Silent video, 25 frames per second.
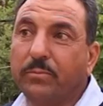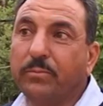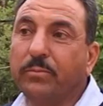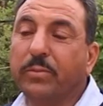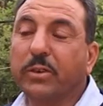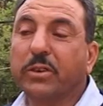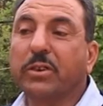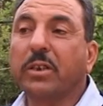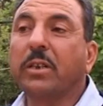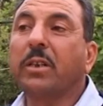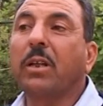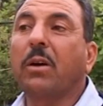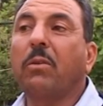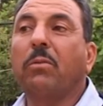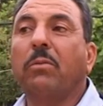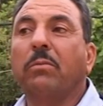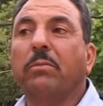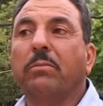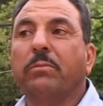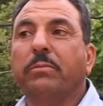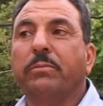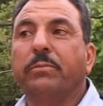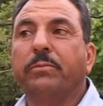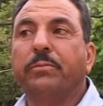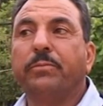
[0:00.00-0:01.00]
اذا لقيت
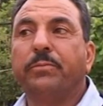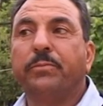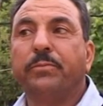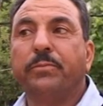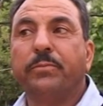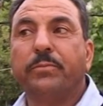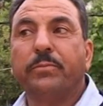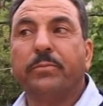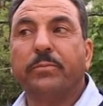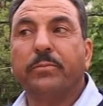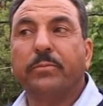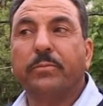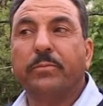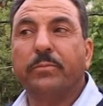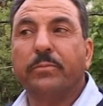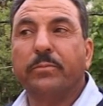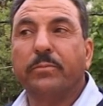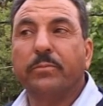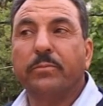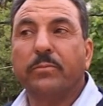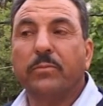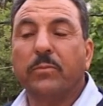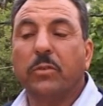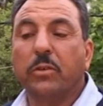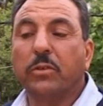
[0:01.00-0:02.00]
اسمه تنتخبوا ام لا
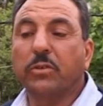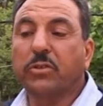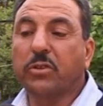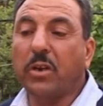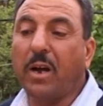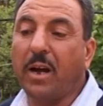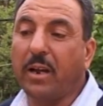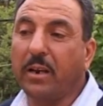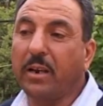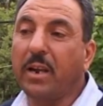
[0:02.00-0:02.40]
ان شاء